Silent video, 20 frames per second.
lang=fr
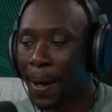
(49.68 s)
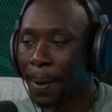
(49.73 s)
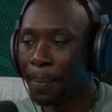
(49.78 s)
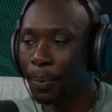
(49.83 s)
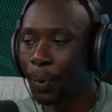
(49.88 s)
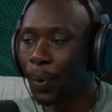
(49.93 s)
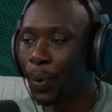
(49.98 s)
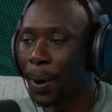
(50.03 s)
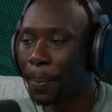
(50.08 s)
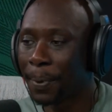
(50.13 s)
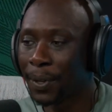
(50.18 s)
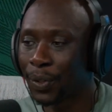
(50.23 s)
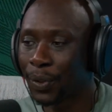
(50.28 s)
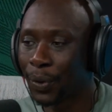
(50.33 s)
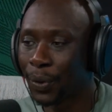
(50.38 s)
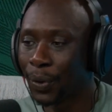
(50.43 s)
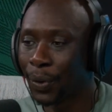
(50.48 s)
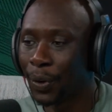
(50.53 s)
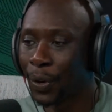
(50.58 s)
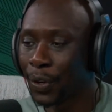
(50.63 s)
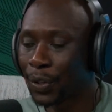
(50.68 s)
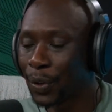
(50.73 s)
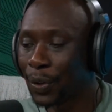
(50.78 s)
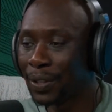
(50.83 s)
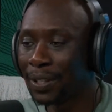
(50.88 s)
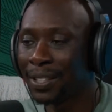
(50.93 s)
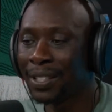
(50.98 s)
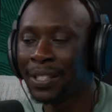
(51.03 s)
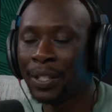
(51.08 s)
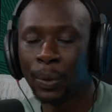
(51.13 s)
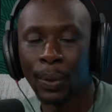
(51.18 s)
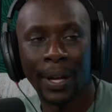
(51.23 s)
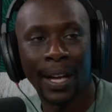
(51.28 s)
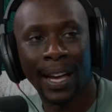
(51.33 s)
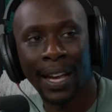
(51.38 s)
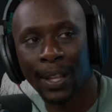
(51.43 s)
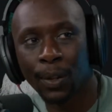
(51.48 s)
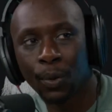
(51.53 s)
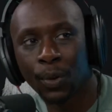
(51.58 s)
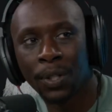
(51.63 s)
Pourquoi Parce que lorsque tu es titulaire
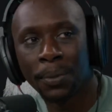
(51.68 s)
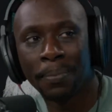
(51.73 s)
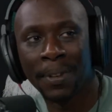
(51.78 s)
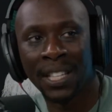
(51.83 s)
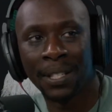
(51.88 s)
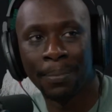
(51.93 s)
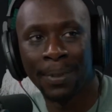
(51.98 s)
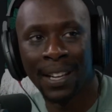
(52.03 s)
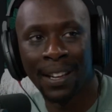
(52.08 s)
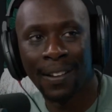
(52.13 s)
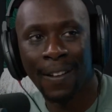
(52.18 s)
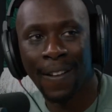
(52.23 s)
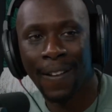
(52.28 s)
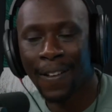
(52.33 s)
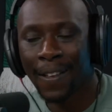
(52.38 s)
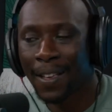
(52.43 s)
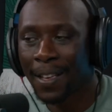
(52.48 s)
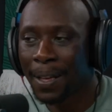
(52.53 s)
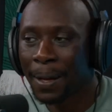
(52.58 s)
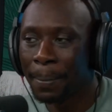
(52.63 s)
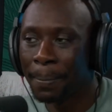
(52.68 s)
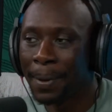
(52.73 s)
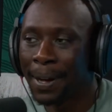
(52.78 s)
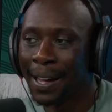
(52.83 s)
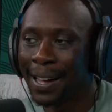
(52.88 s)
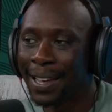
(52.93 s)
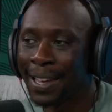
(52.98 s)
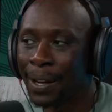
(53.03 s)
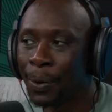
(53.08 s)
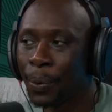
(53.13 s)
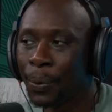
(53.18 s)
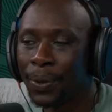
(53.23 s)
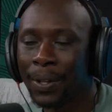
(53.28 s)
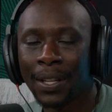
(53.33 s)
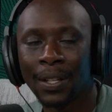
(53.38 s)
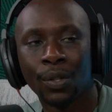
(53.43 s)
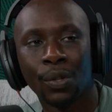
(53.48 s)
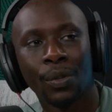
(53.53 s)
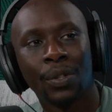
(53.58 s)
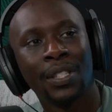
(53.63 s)
et que tout se passe bien, bah,
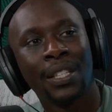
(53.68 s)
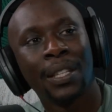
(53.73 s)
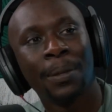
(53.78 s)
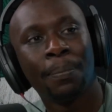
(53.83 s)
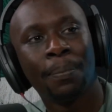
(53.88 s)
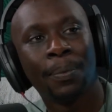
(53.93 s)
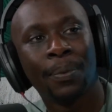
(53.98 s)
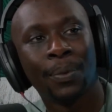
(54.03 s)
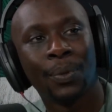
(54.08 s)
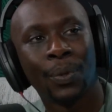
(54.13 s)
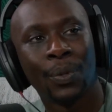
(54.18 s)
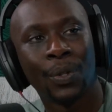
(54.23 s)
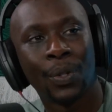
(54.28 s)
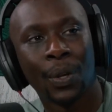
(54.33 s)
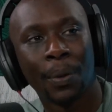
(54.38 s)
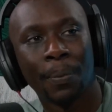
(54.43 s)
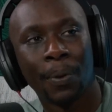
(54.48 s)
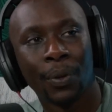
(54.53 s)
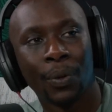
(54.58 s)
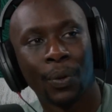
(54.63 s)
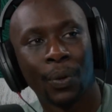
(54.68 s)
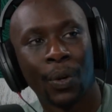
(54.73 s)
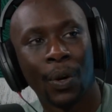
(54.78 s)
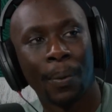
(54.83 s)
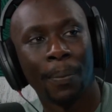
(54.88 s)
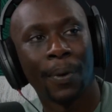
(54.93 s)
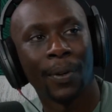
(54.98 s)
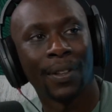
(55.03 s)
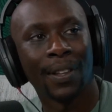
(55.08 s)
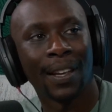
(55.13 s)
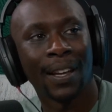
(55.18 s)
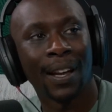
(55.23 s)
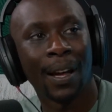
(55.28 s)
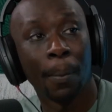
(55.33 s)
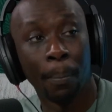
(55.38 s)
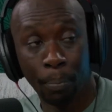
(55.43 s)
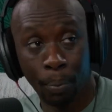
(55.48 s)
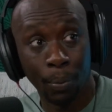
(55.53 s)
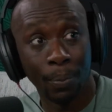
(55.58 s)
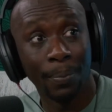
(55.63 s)
écouter ce type justement de
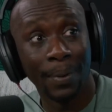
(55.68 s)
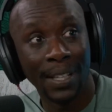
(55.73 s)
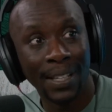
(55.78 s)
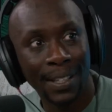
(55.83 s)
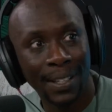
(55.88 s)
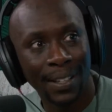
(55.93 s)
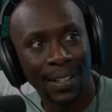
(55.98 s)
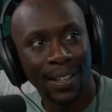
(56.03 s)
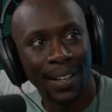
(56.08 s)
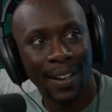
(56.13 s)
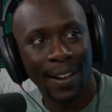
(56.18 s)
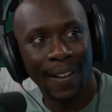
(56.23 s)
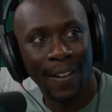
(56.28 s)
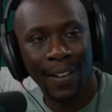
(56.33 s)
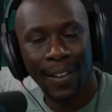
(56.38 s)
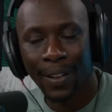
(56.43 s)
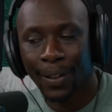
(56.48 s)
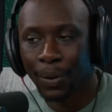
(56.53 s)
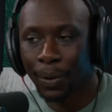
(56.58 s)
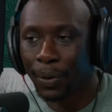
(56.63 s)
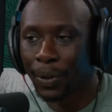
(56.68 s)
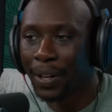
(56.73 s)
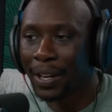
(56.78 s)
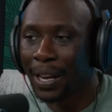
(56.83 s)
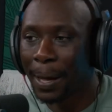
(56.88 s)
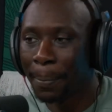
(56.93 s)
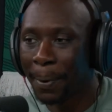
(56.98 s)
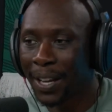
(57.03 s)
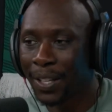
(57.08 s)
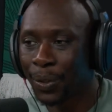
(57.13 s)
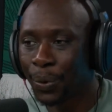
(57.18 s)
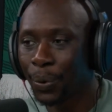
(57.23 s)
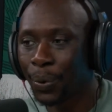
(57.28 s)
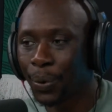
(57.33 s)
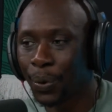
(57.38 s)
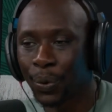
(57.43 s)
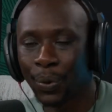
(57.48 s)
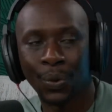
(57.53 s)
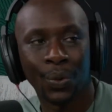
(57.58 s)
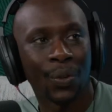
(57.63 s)
commentaires publics te donne l'impression
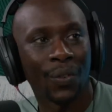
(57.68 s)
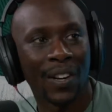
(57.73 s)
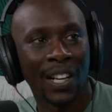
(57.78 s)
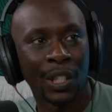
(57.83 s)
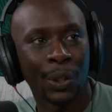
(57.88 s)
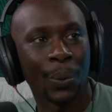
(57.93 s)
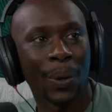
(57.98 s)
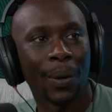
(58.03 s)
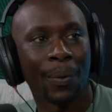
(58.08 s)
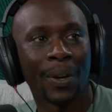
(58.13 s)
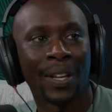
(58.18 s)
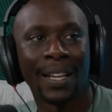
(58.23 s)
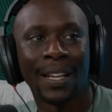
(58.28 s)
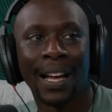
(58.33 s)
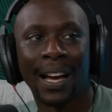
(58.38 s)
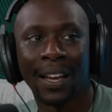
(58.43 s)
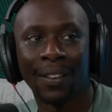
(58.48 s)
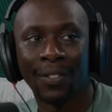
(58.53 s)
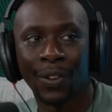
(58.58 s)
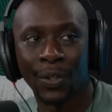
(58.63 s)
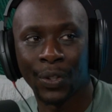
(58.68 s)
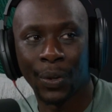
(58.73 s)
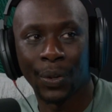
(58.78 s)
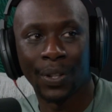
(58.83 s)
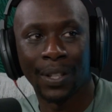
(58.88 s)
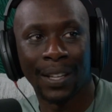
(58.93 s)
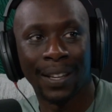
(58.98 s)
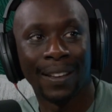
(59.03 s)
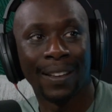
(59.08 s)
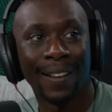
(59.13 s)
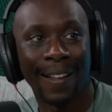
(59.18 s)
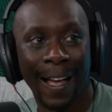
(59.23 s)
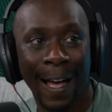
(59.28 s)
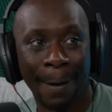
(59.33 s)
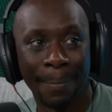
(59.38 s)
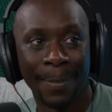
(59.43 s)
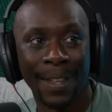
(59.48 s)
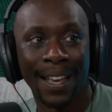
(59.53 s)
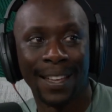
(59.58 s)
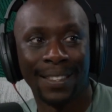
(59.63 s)
que tu vas jouer quoi qu'il arrive lorsque tu es
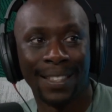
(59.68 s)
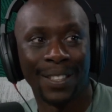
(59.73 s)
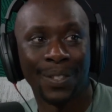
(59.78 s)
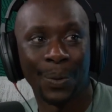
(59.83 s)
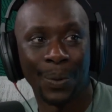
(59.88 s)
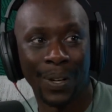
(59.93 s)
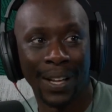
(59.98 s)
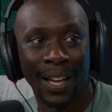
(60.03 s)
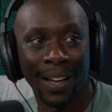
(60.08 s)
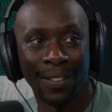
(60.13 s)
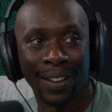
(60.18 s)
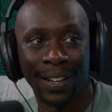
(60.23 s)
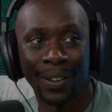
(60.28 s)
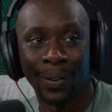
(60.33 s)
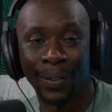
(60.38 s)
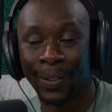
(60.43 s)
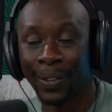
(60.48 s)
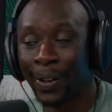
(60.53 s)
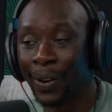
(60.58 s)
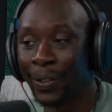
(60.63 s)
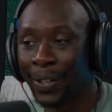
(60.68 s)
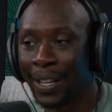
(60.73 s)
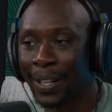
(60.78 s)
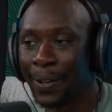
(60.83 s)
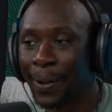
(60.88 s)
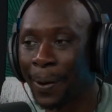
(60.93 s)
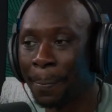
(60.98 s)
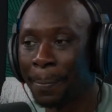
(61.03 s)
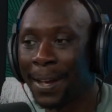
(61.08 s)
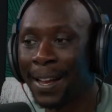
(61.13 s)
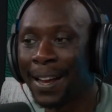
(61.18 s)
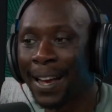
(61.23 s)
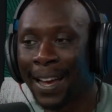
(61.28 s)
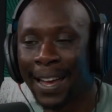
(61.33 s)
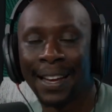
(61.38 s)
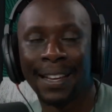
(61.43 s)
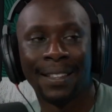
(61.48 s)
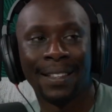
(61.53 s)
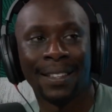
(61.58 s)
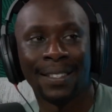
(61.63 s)
amené à être titulaire avec l'entraîneur. Mais la
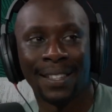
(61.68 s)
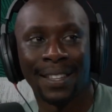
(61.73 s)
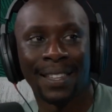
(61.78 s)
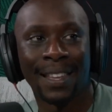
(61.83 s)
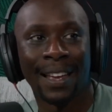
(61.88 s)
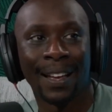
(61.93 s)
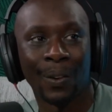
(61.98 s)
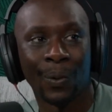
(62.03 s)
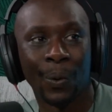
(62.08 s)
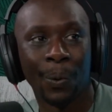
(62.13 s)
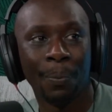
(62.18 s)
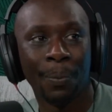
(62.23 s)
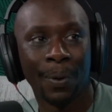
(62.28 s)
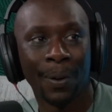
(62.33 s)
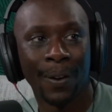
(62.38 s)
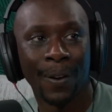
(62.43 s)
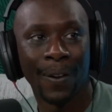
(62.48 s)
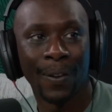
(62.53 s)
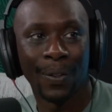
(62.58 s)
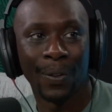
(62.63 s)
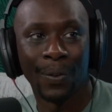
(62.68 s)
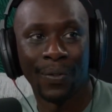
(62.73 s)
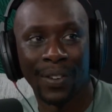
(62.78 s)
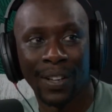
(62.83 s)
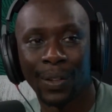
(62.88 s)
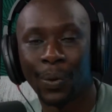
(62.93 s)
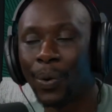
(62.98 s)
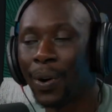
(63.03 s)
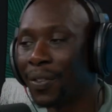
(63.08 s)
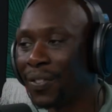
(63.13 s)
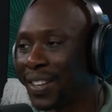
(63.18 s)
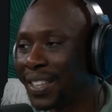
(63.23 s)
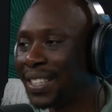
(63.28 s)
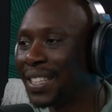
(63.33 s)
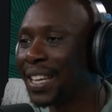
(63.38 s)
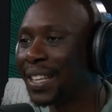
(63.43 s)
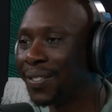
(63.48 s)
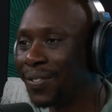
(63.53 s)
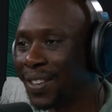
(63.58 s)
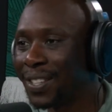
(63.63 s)
réalité, c'est que tu as un groupe de 23,
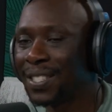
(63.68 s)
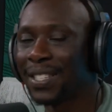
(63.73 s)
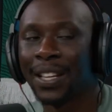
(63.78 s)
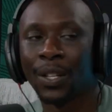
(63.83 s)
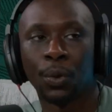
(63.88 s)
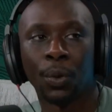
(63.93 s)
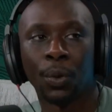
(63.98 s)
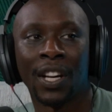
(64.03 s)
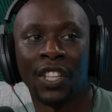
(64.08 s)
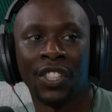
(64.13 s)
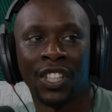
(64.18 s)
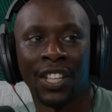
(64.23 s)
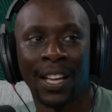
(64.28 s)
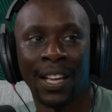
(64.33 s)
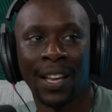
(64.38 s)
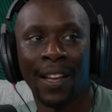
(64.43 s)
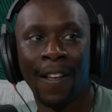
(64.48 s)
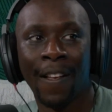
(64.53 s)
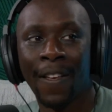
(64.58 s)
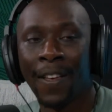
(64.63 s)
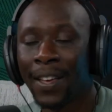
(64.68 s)
24, 25 gérer.